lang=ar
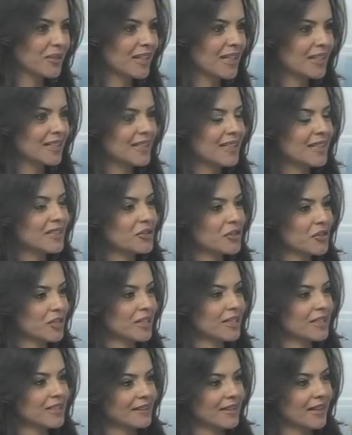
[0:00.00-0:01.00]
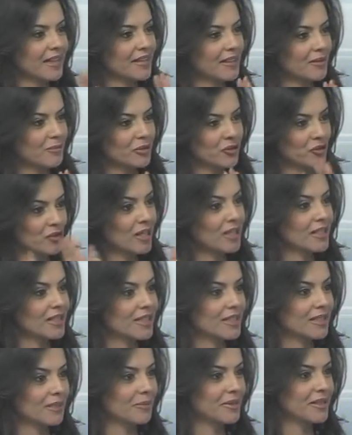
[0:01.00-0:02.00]
لكن ليش تركت هذا المجال
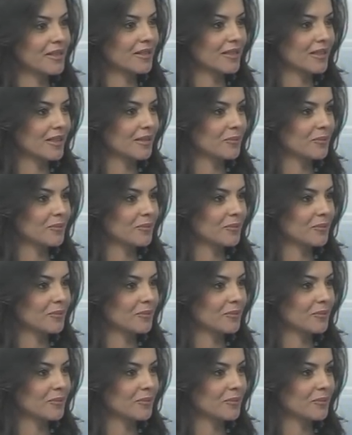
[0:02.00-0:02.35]
الكبير صحيح.